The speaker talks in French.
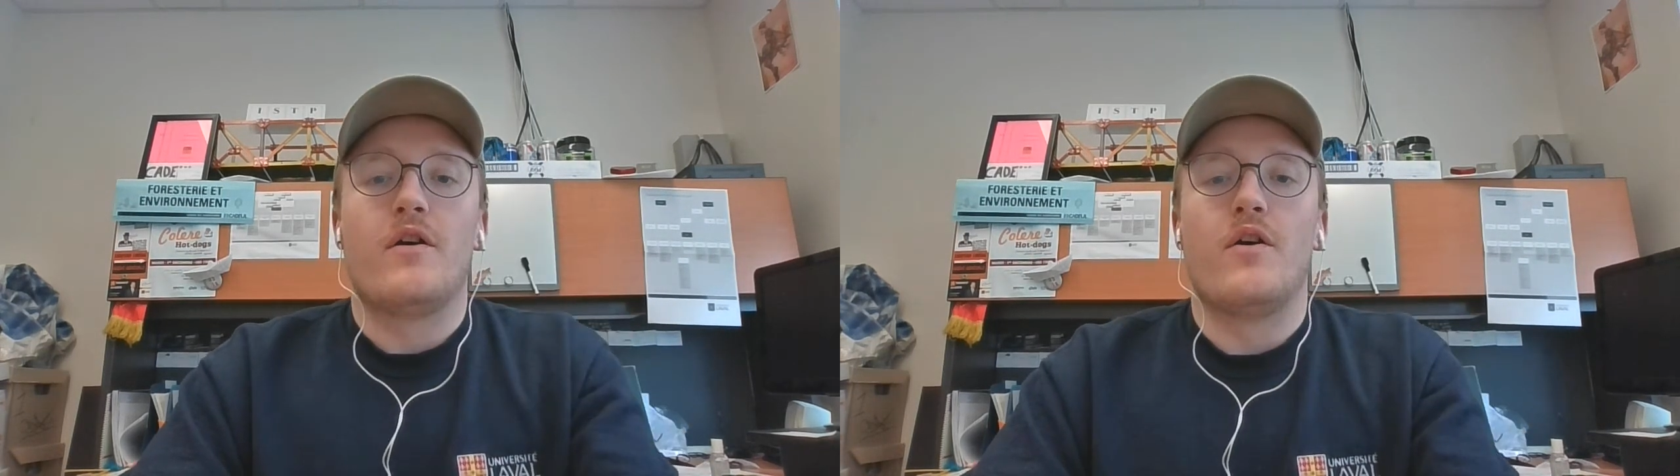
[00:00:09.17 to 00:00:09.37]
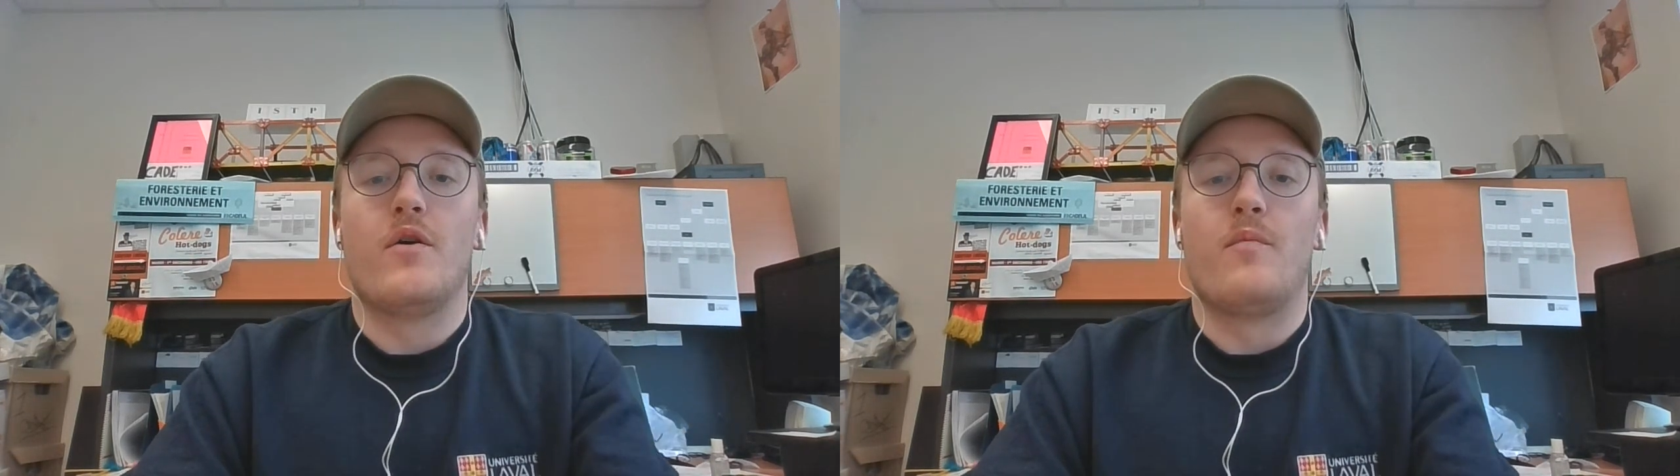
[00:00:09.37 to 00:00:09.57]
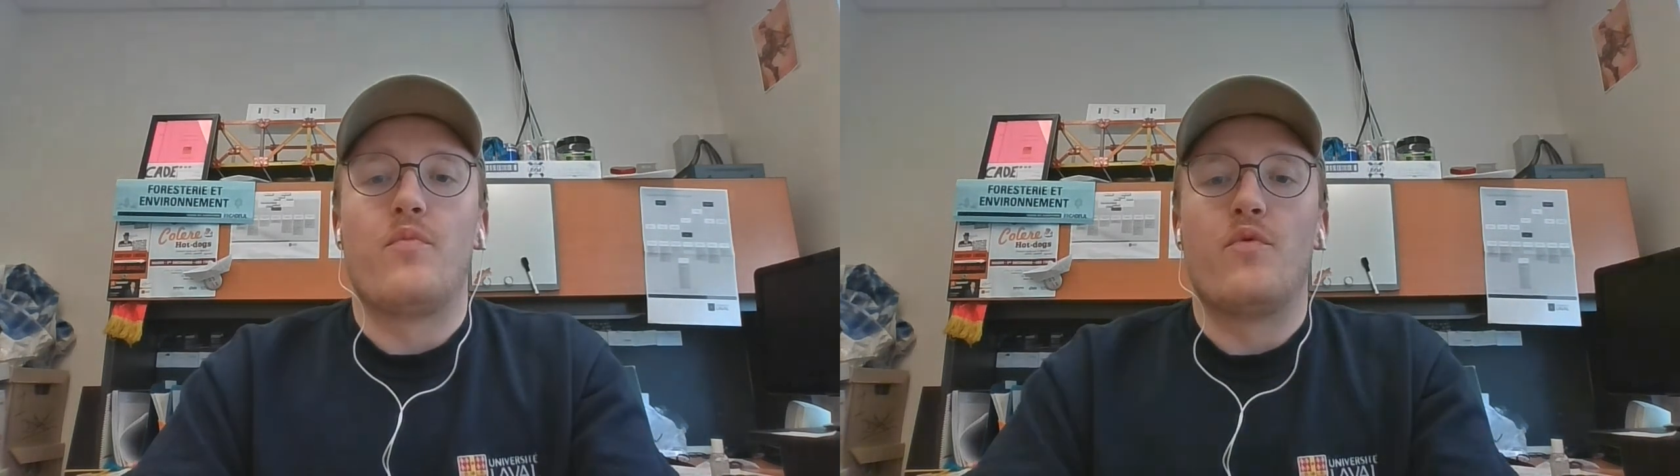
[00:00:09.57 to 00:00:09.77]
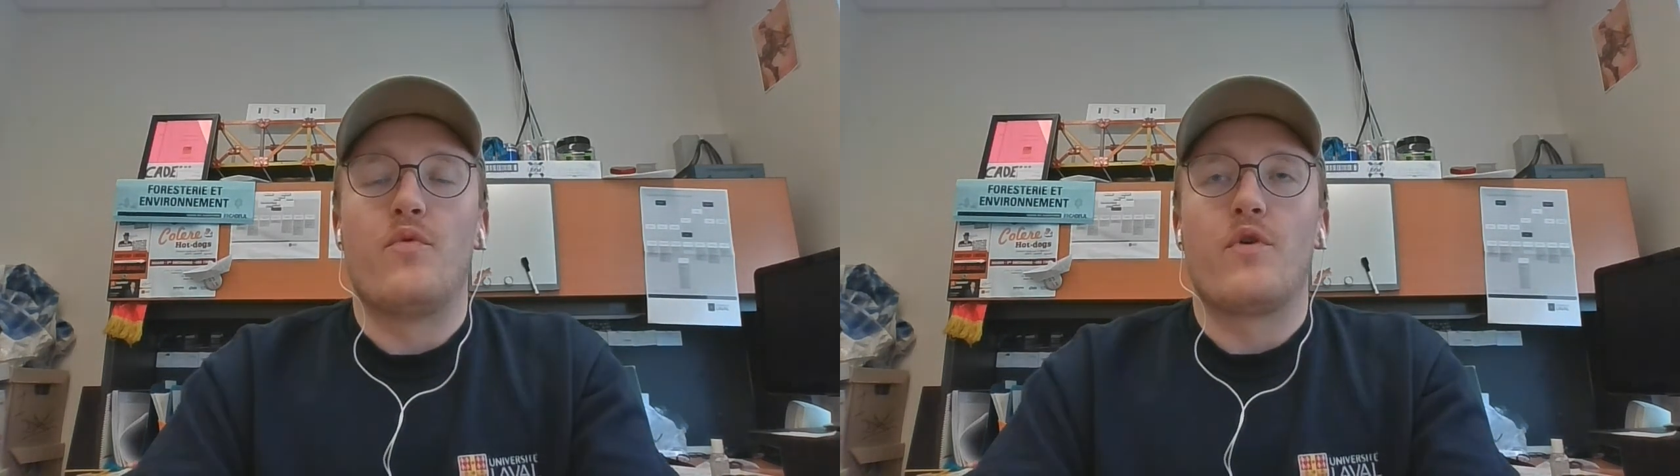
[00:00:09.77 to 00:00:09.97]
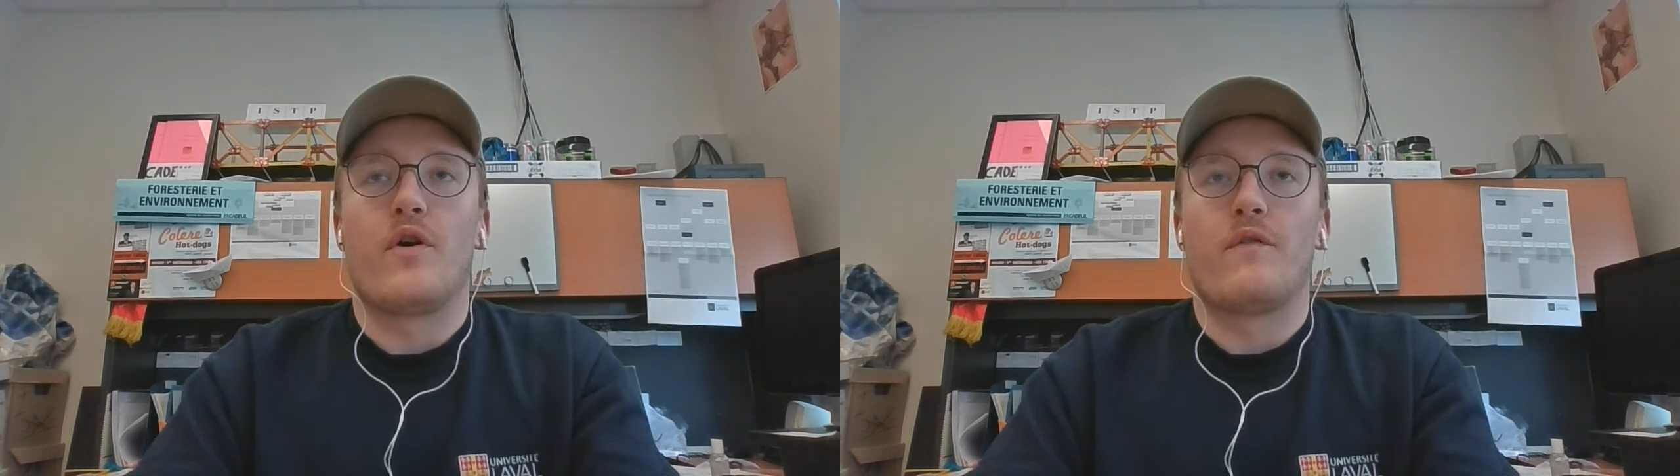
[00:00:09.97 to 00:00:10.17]
euh,
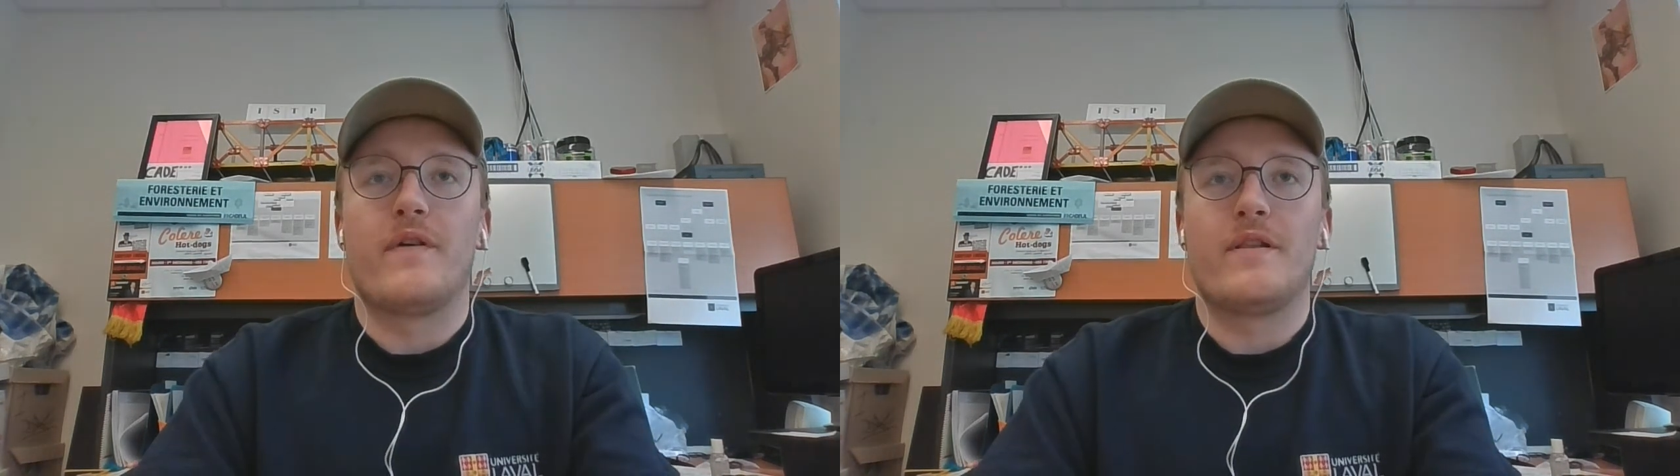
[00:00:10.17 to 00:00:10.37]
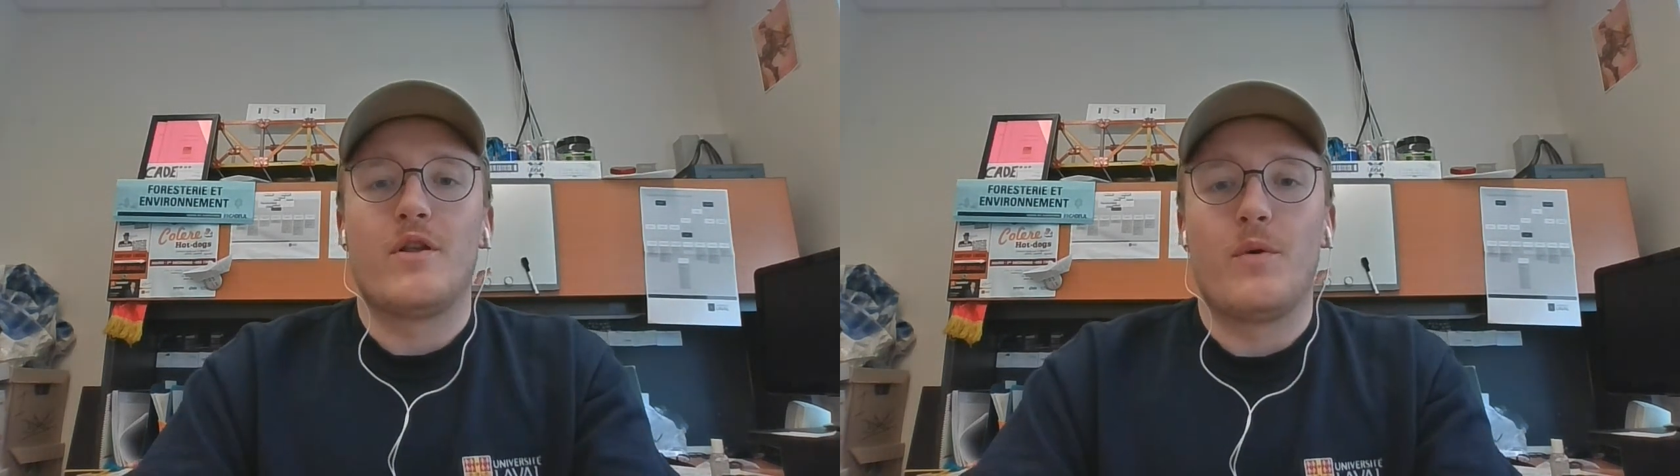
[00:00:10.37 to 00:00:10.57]
pour en fait